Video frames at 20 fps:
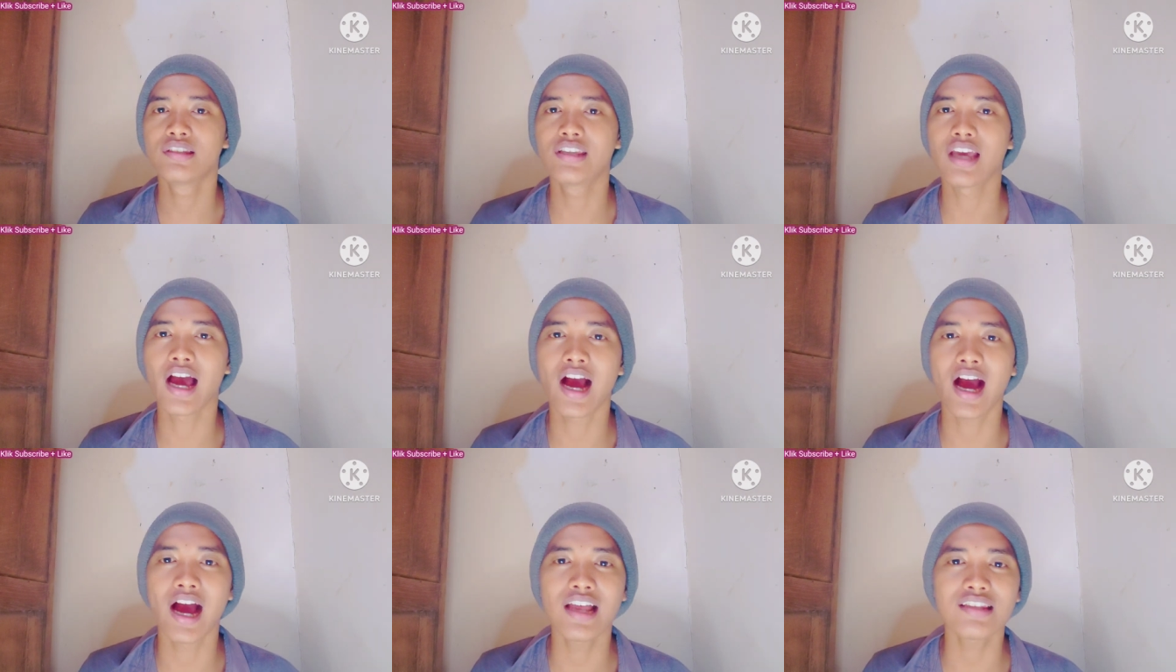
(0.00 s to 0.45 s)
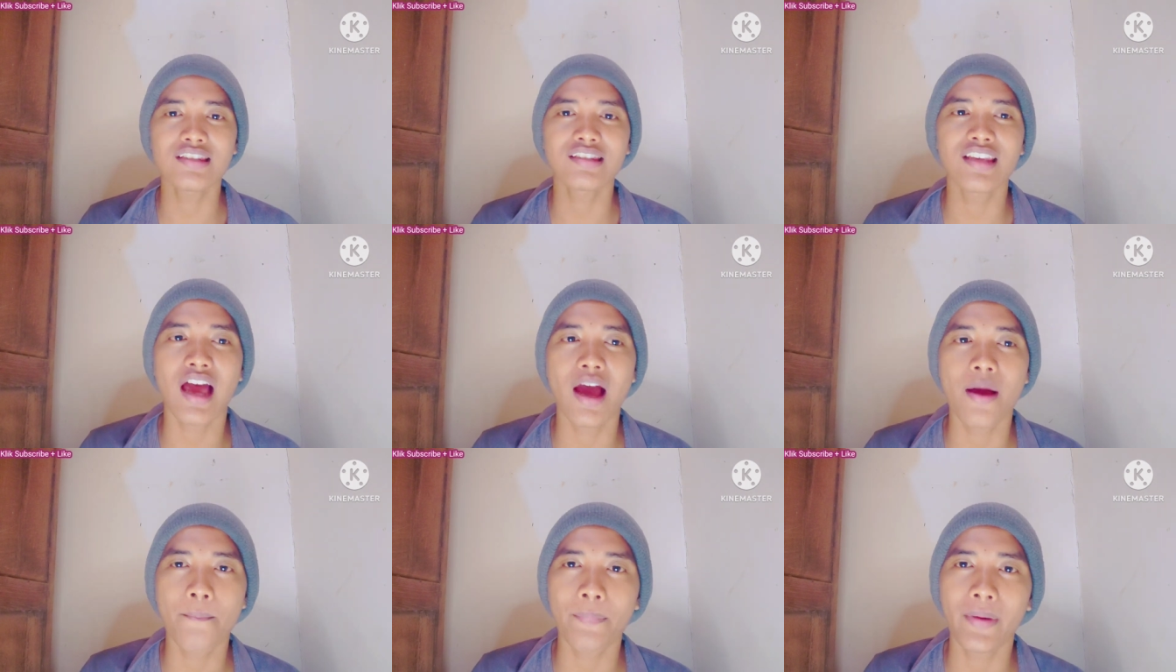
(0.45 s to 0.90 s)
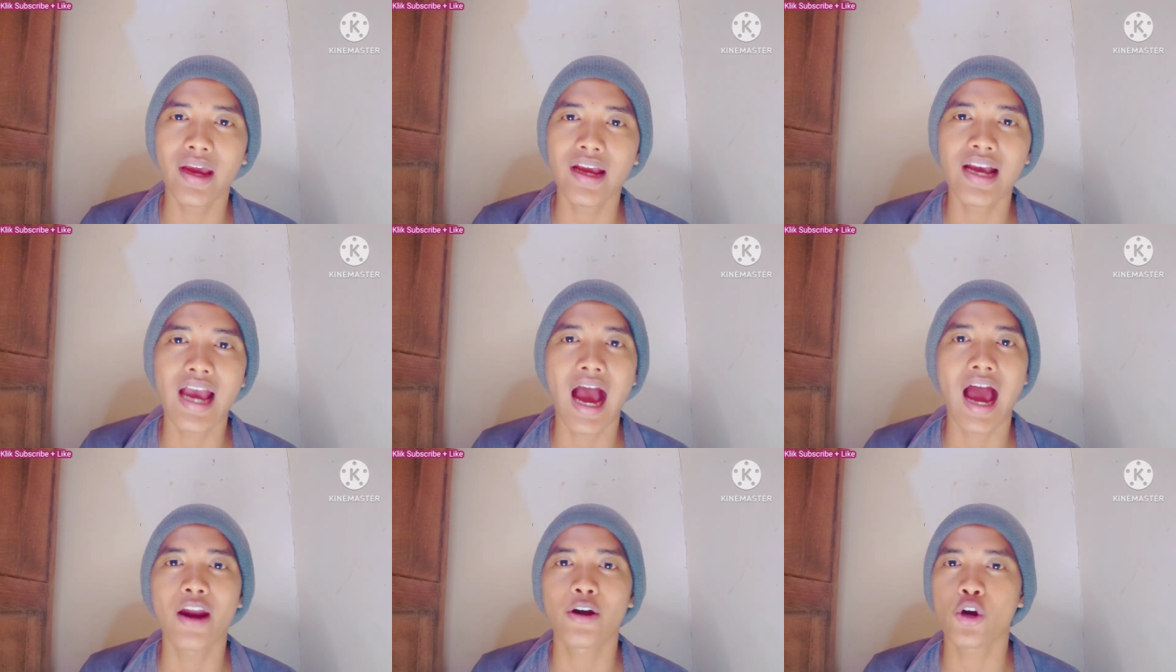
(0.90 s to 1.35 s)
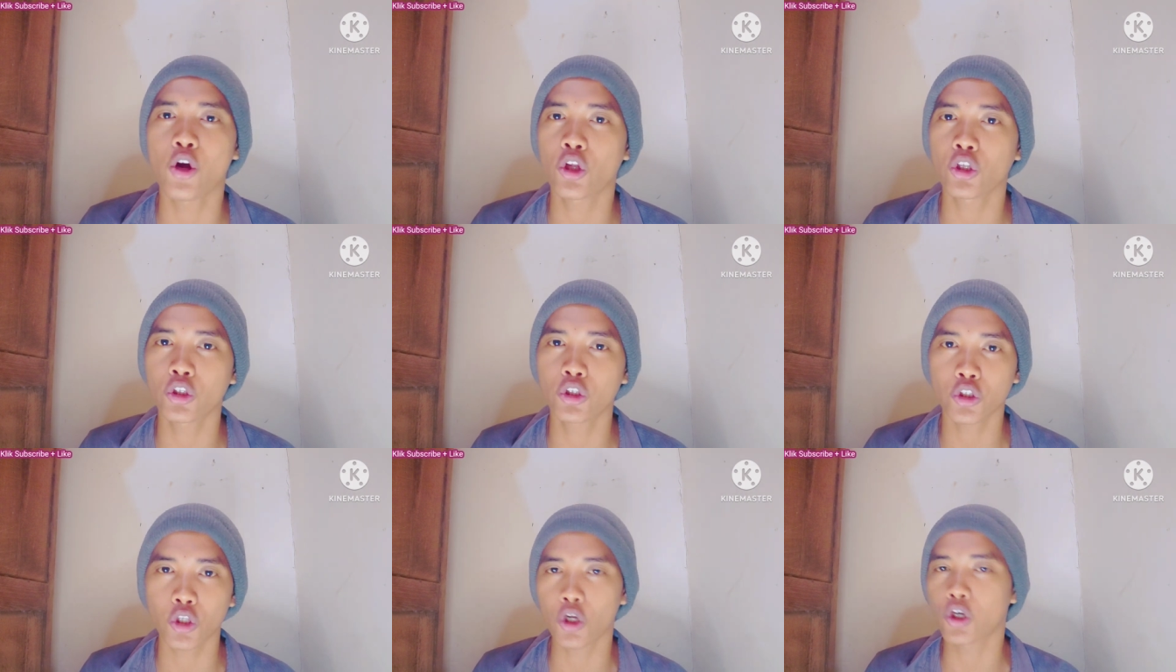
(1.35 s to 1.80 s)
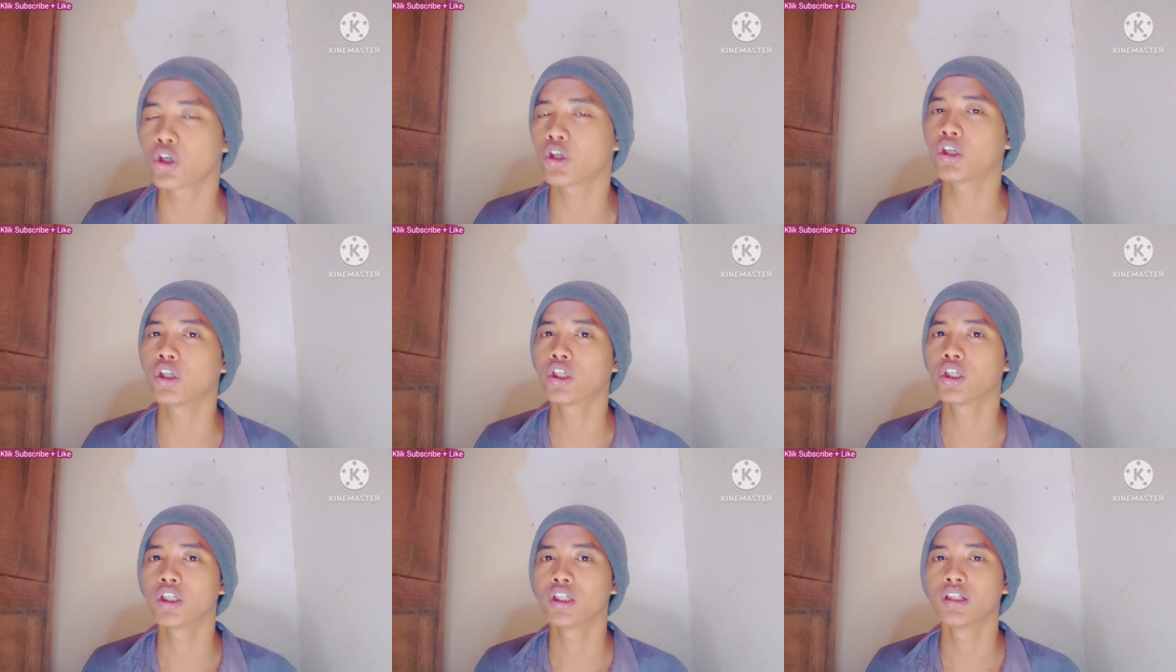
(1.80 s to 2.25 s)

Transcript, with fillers: jangan sampai nggak nonton